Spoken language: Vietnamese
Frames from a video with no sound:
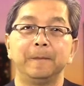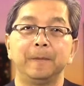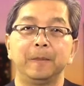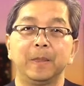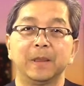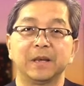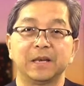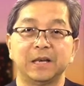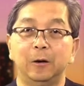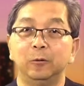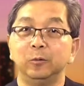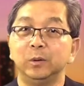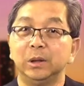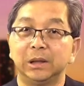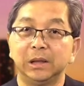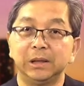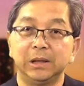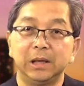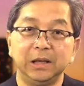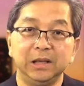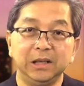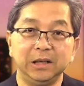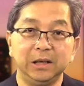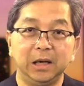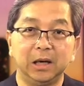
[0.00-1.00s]
6 giờ tới
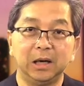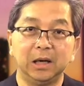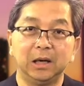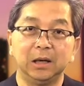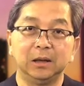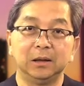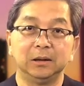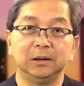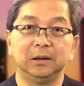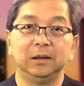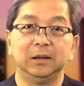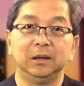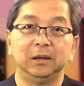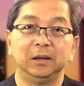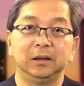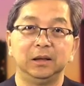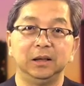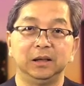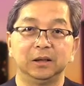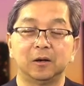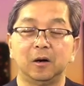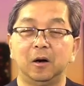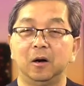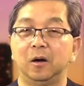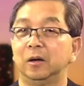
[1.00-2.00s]
9 giờ thì
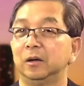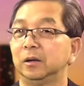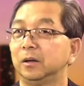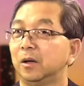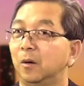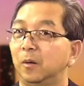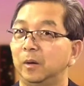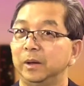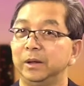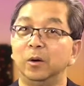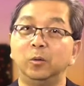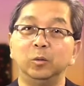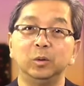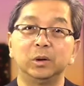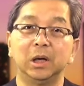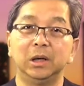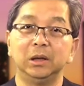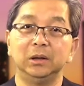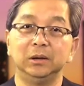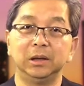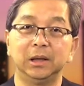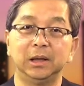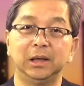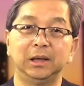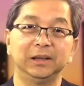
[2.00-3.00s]
có nói đủ
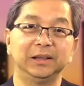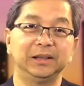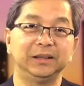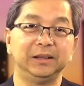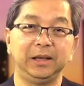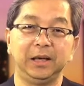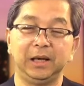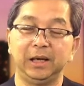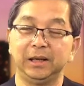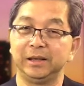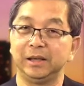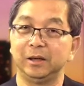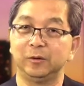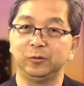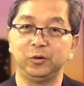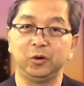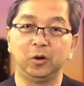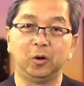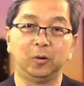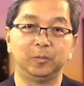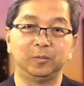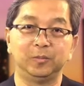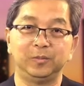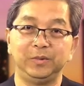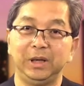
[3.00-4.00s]
thứ hết về giáo
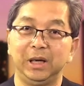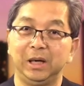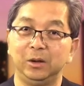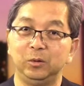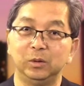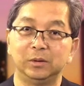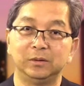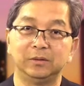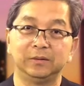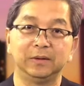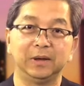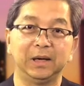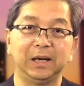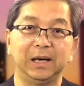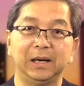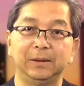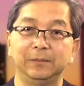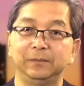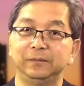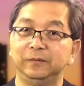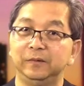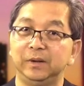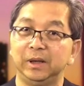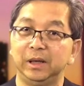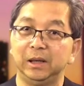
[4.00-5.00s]
dục, về luật
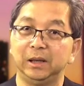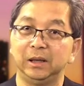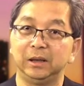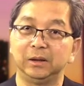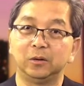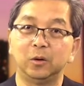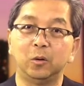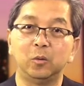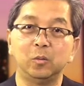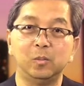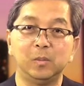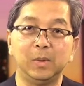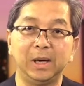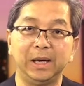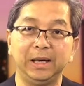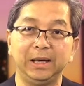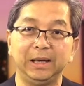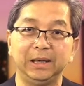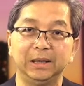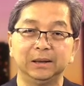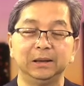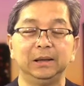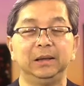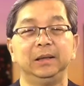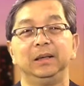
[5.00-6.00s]
pháp, về thuốc
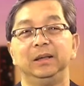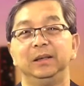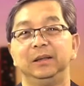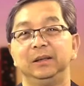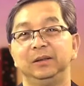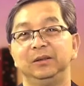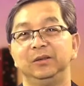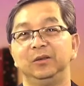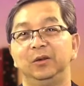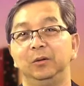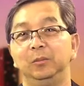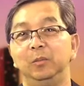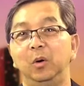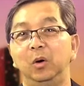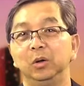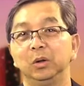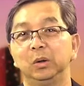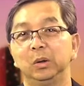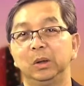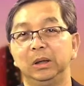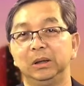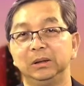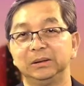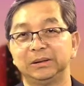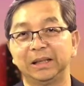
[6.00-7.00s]
men, rồi mỗi
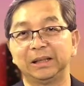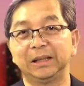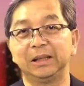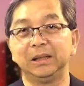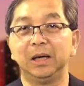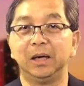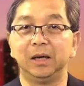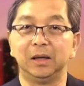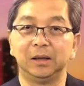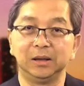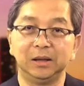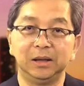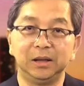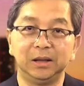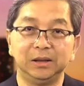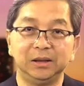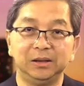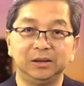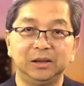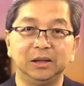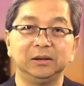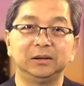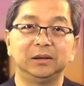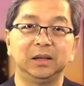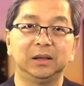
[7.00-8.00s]
tuần sách cái đờn lên
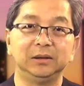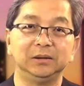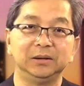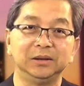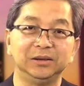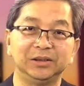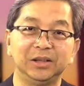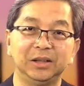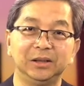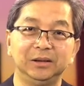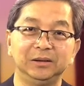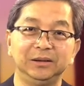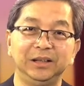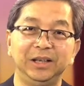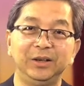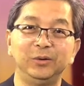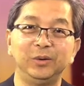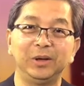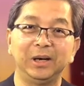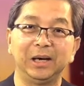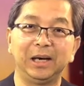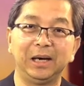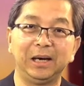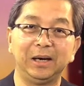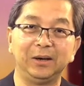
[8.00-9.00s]
từng tân từng tân nêu
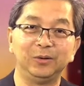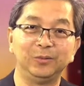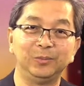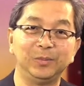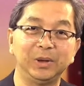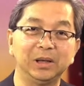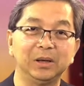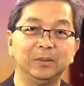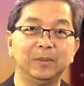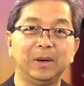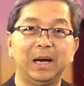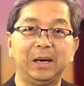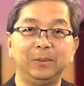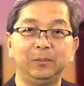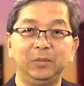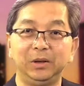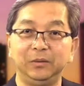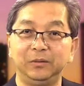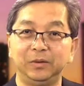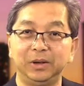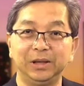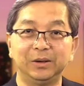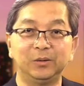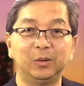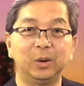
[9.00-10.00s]
ngao mấy cái bài mình
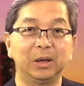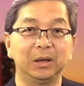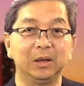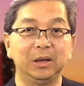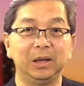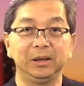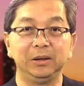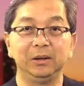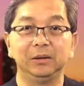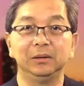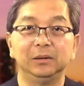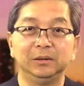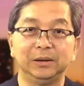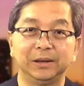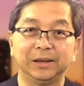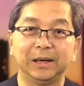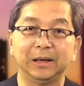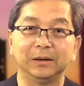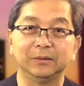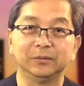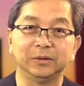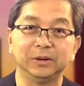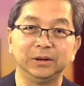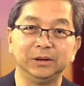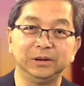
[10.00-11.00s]
viết hoặc là những người
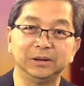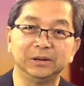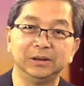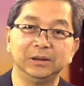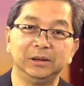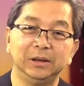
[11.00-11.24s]
khác viết